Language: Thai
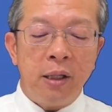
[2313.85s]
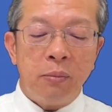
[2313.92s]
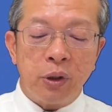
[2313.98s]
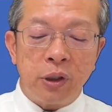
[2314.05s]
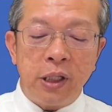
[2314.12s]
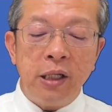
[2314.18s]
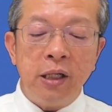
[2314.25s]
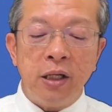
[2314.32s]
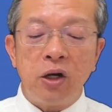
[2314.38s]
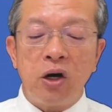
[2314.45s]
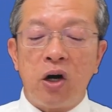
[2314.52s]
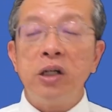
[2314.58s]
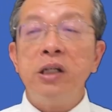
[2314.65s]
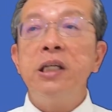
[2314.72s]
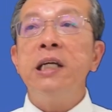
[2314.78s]
บทที่1
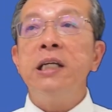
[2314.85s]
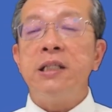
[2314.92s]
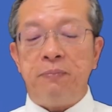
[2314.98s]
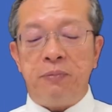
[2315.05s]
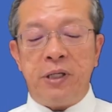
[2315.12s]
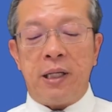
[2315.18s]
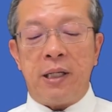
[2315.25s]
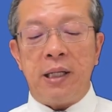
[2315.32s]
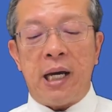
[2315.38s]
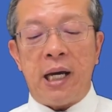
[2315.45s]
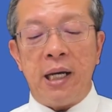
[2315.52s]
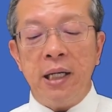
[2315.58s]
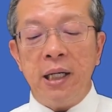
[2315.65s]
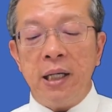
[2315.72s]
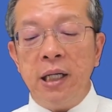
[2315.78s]
ข้อ 27นะ
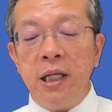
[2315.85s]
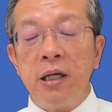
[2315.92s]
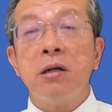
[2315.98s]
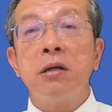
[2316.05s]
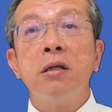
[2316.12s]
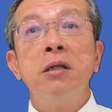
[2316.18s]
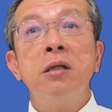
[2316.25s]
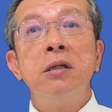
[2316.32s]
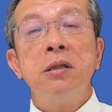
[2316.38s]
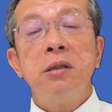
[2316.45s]
นี่ก็คือ